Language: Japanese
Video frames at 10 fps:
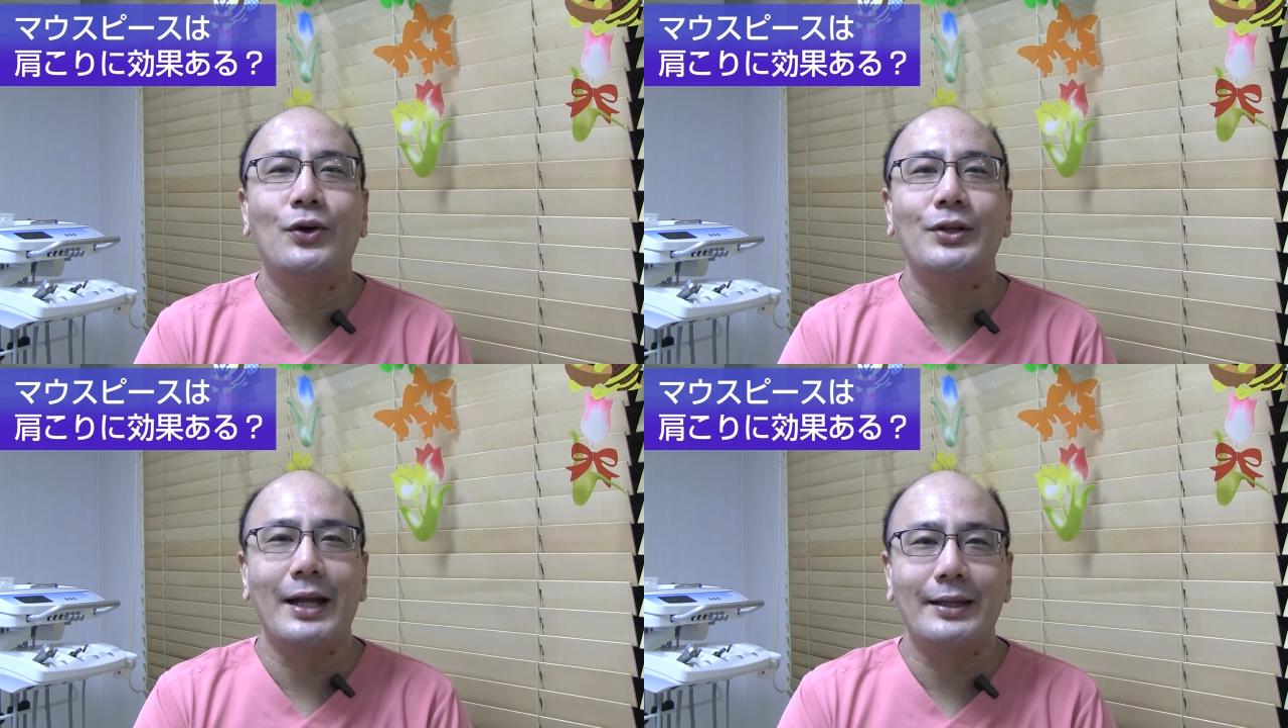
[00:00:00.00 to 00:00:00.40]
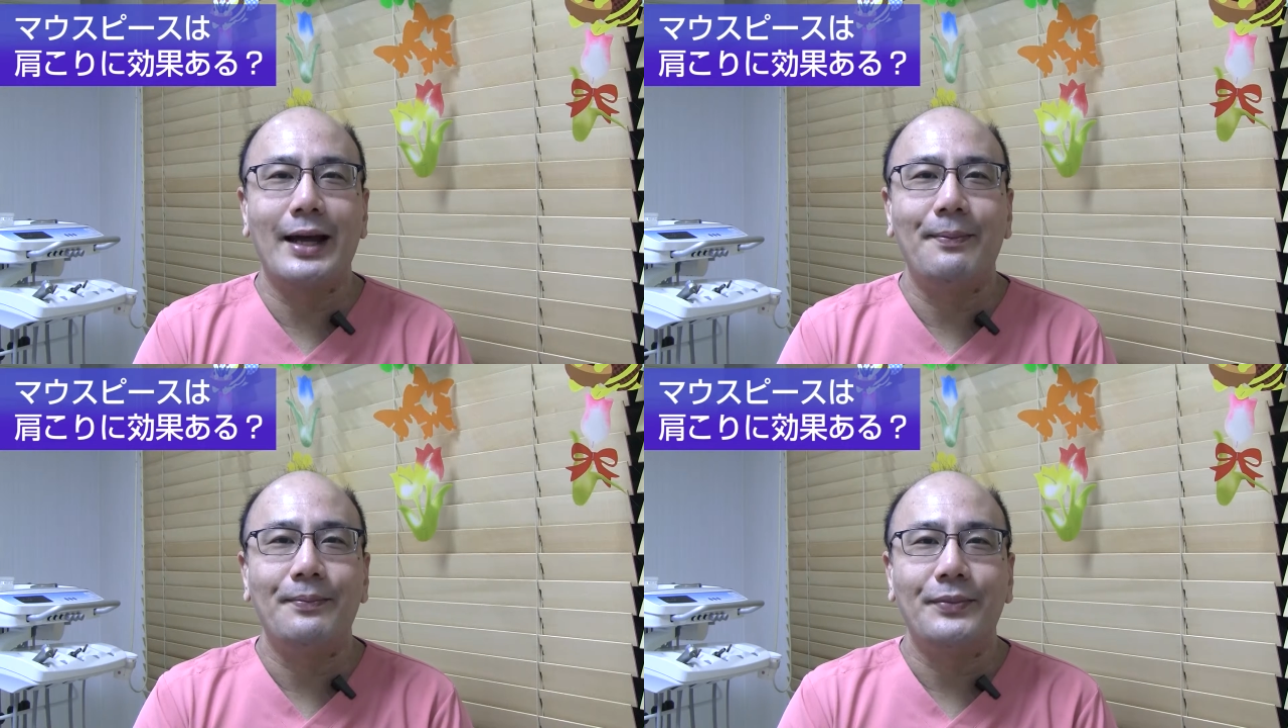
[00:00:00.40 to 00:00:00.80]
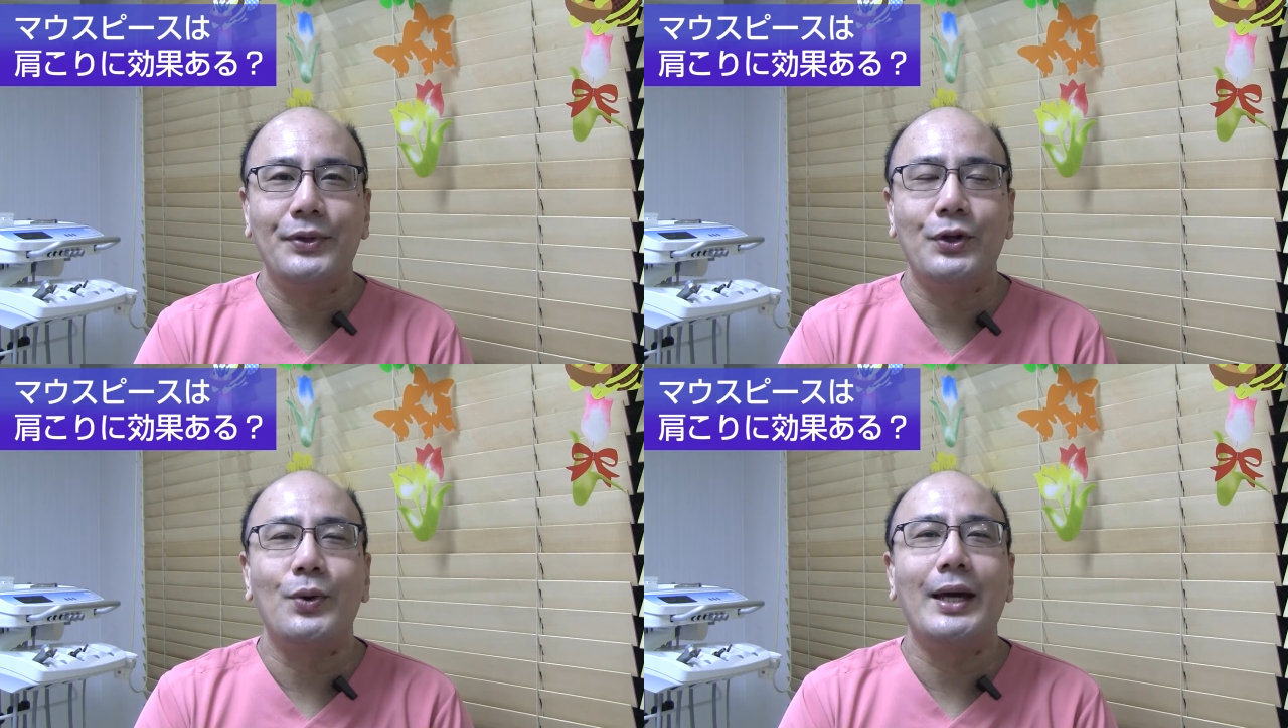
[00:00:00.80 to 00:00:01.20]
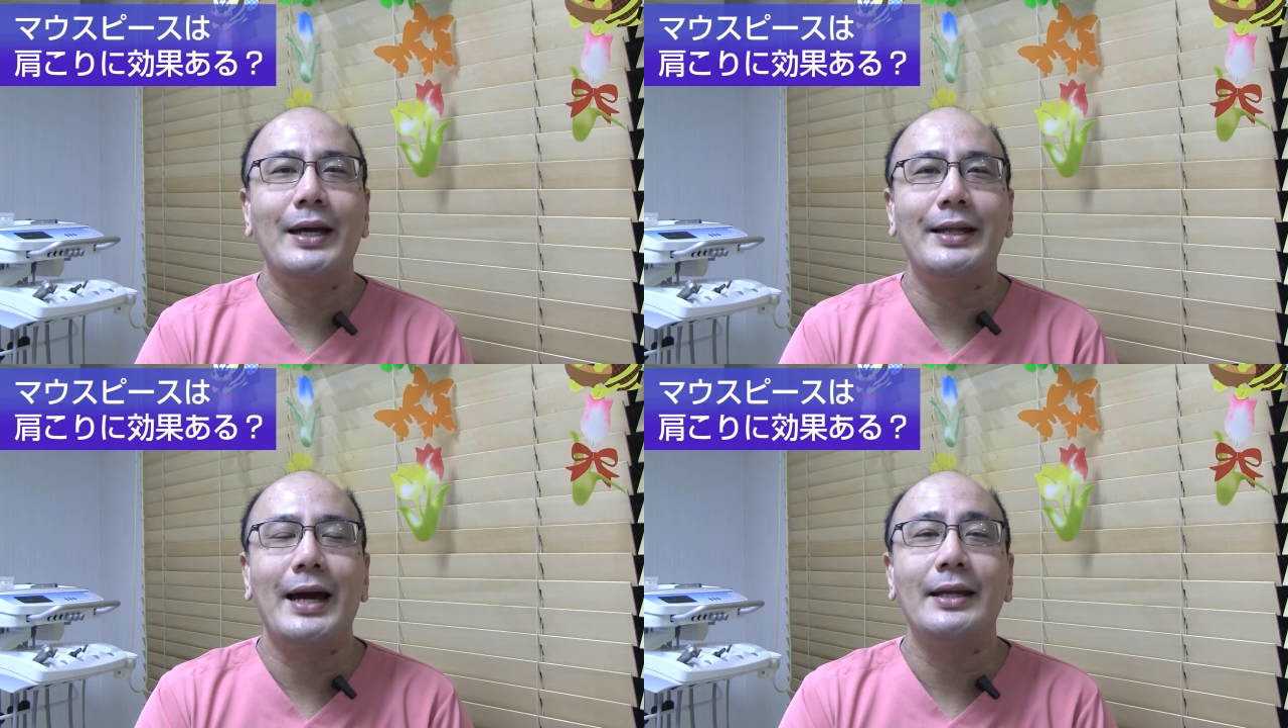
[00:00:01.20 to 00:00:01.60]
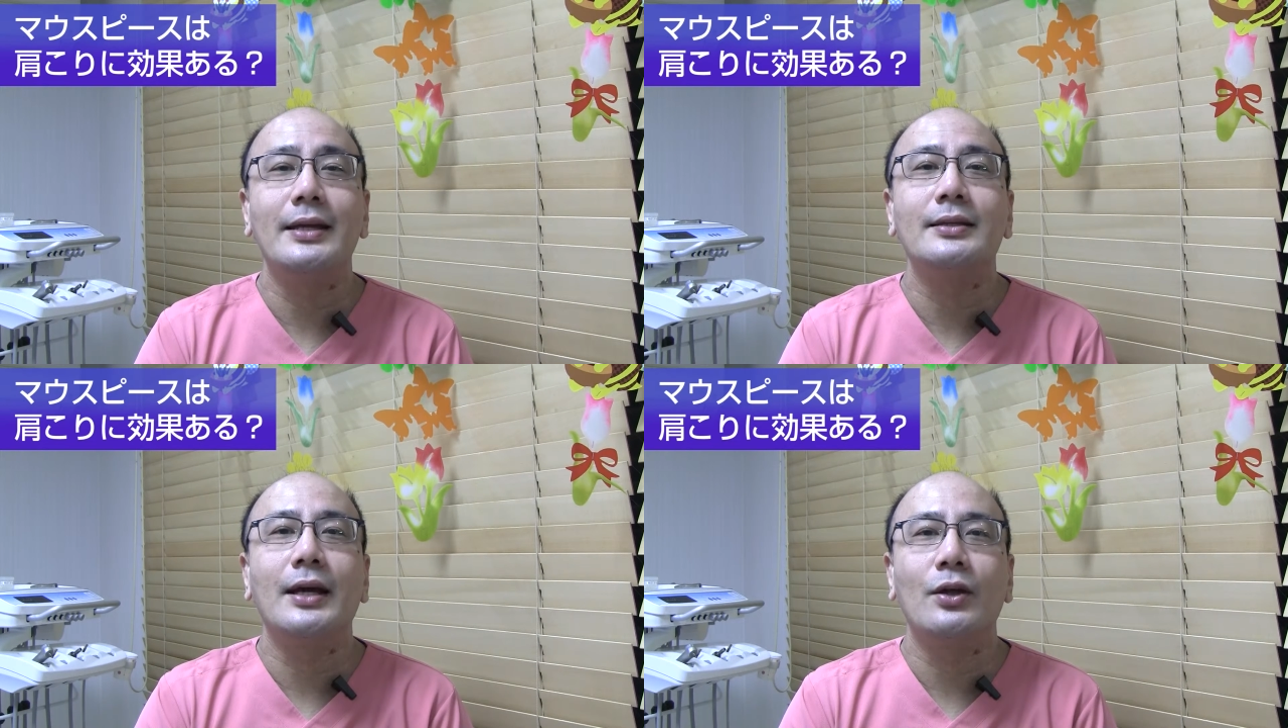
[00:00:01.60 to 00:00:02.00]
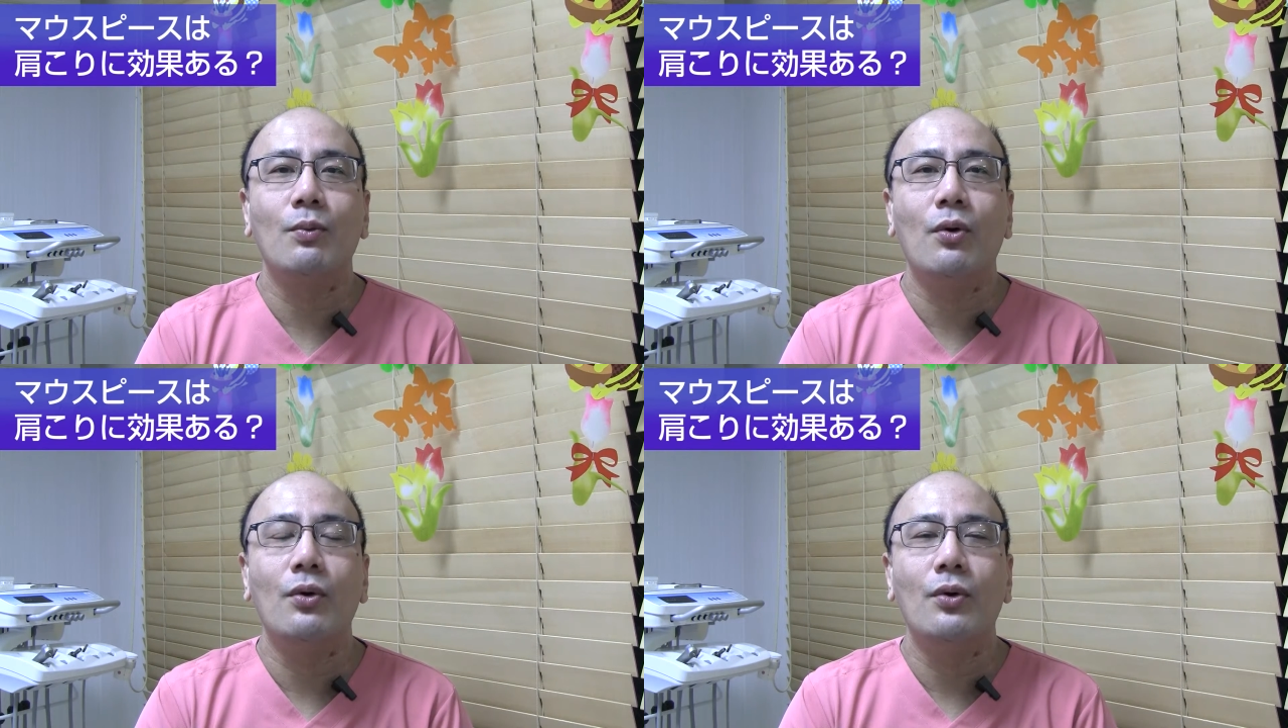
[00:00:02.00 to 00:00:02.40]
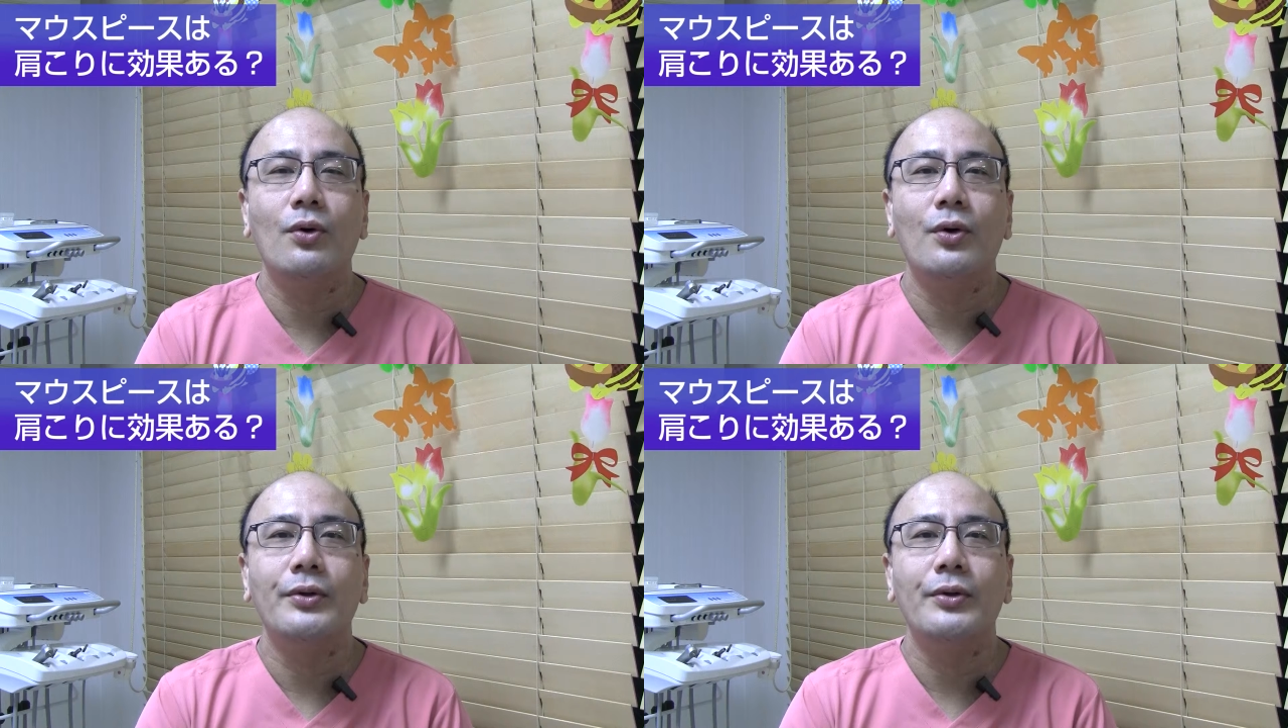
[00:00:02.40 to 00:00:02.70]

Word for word: 良くなったというわけではないんですけども